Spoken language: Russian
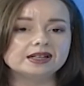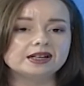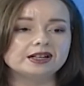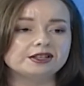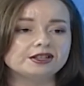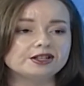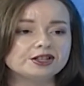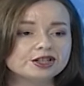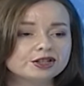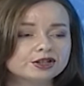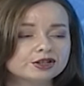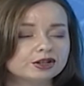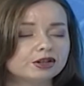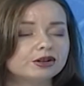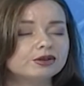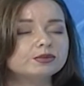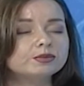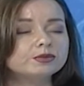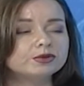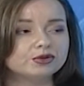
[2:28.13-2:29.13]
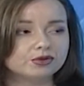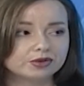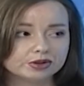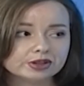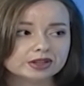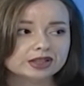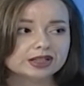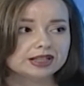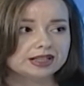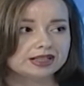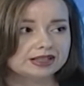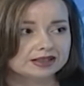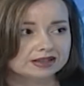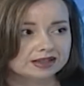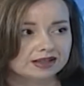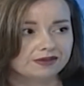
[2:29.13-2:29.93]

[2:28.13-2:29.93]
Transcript: конечно же, коррупционных рисков.